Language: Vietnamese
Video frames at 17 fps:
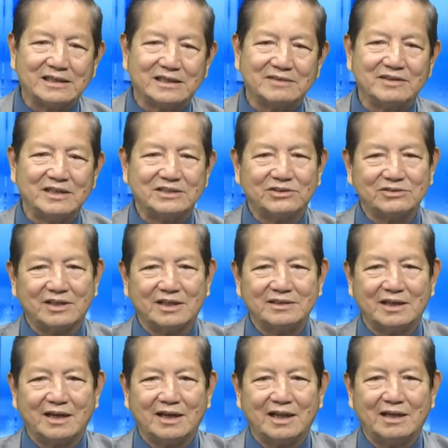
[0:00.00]
Thưa quý vị, số
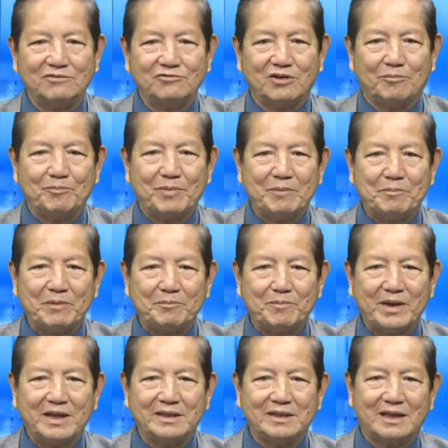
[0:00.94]
tiền rất là lớn của
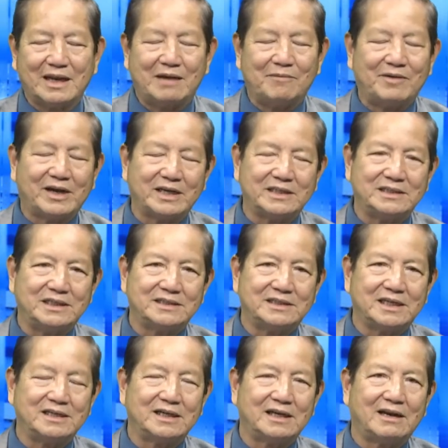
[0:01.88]
PPP, tức là một cái
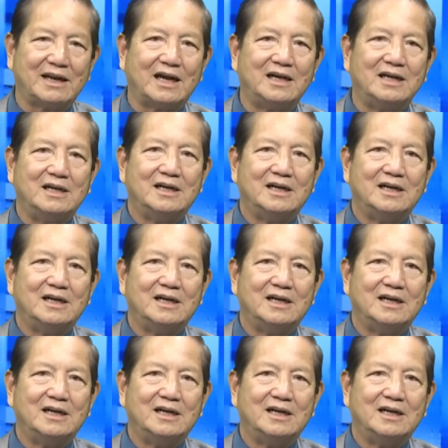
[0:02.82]
chương trình cái là